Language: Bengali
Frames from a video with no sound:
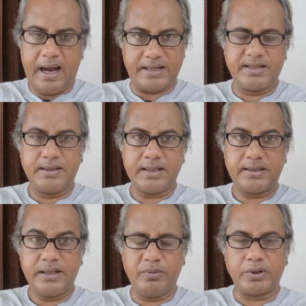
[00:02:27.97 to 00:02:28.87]
আসতে
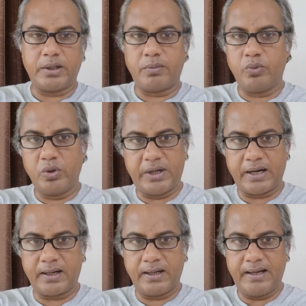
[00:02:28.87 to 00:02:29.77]
চাচ্ছে এবং তাদের মূল
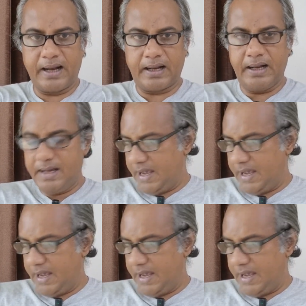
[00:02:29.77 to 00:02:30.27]
টার্গেট ঢাকা